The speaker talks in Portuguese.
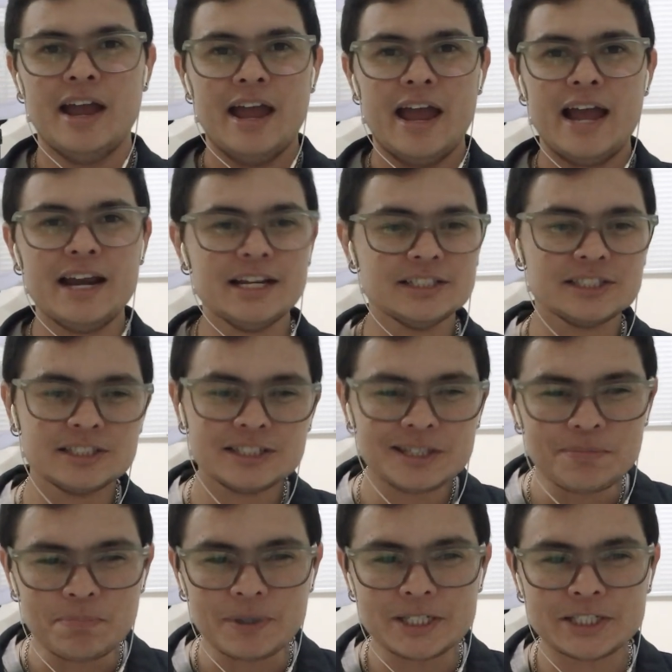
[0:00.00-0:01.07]
Ela é
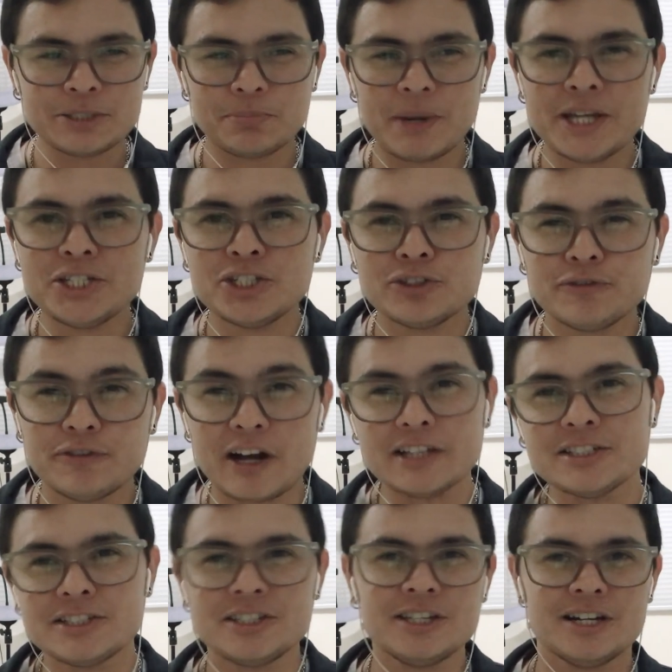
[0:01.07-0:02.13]
simplesmente
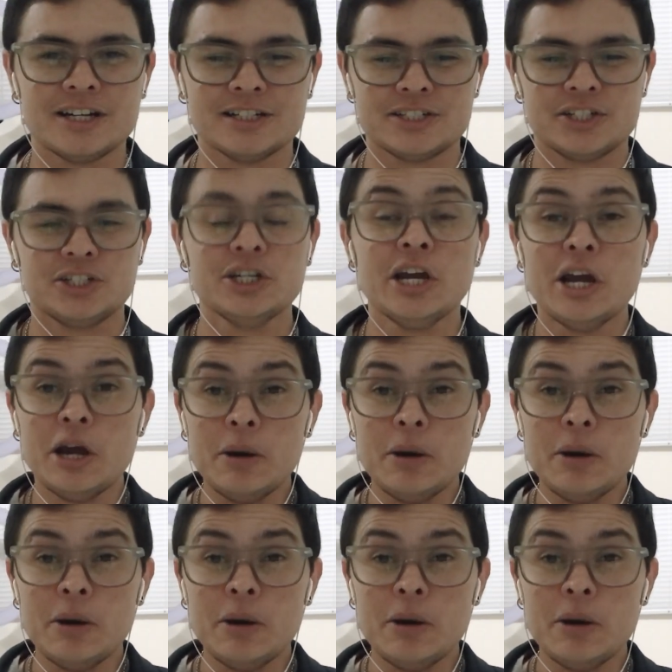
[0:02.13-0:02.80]
fascinante.